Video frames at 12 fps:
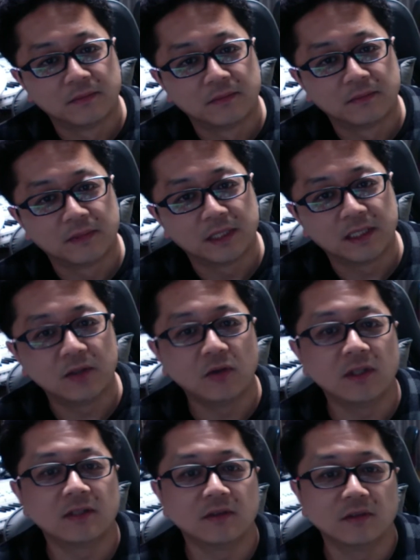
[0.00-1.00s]
ひどいで
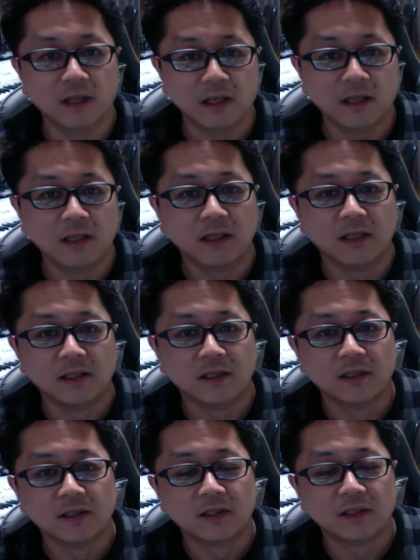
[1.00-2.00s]
すよね。
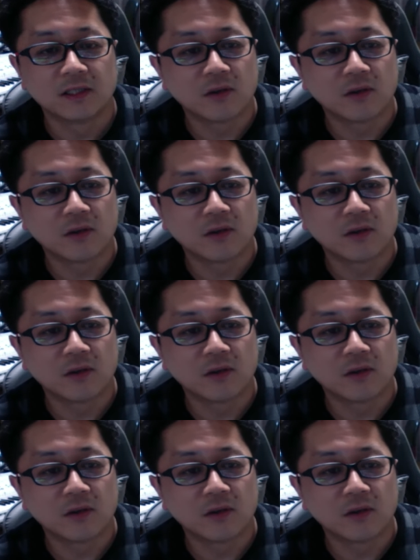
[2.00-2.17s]
遅